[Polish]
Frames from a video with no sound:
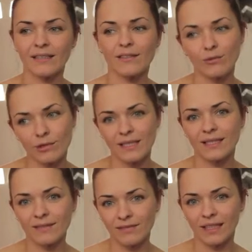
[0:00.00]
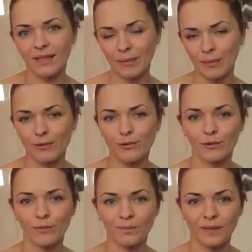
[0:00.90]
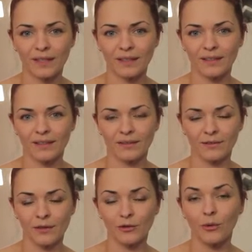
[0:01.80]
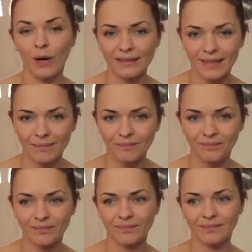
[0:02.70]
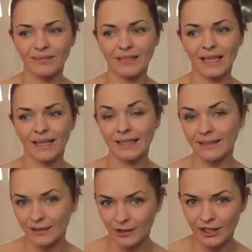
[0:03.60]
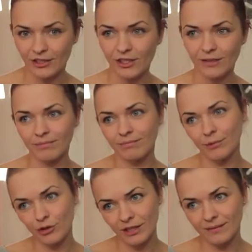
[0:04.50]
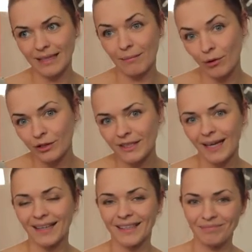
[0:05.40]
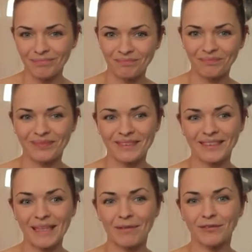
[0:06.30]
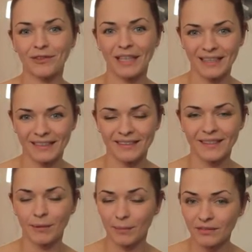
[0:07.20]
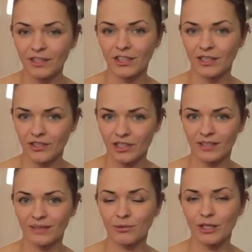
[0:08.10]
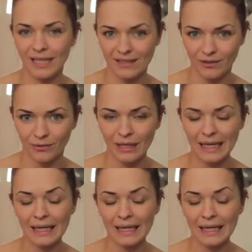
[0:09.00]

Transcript: Sukcesywnie je po prostu odkładam dla innych dzieci, może dla moich, ale na pewno dla innych, bo pewnie się jeszcze przydadzą.